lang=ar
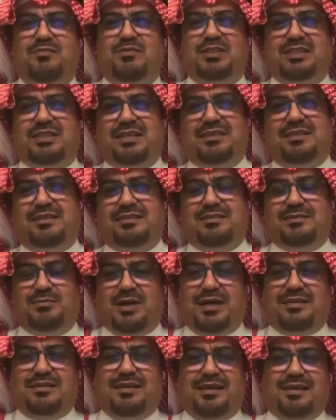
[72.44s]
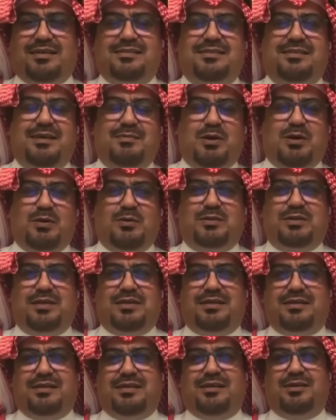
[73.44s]
شيء اعتباط جايب 2 مليون قلت
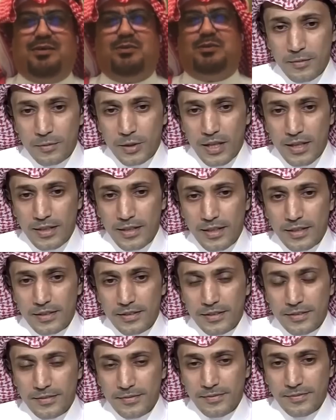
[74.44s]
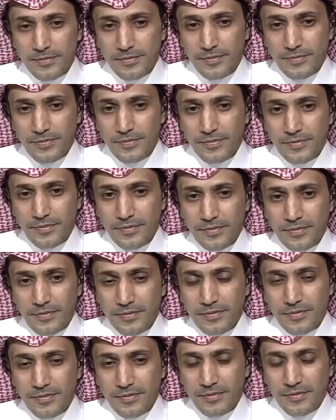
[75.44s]
لك انا طرحت سؤال آه. طرحت
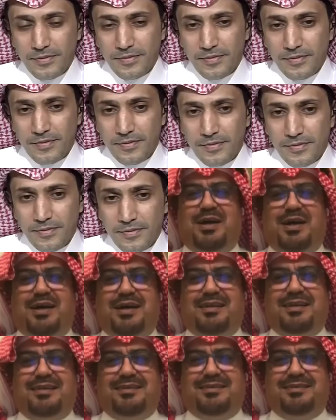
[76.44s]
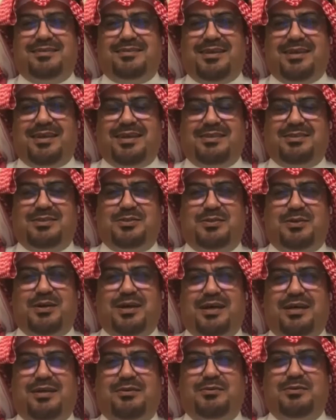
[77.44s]
طرحت سؤال أيوه. طرحت
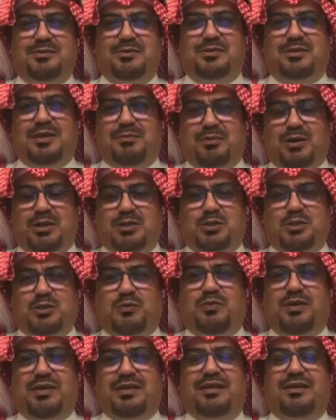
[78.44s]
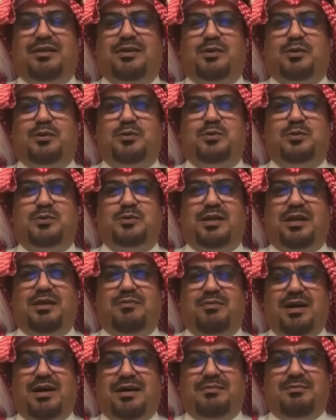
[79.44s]
سؤال وكنت ابغى اشوف انا الردود
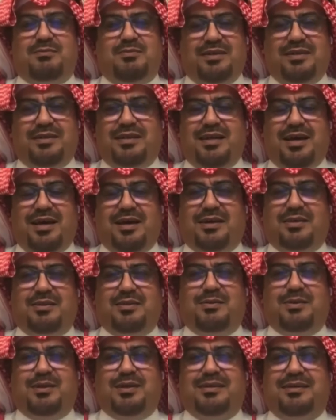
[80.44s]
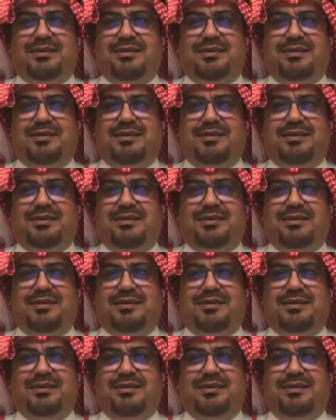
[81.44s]
الافعال فعلا لا اكثر ولا اقل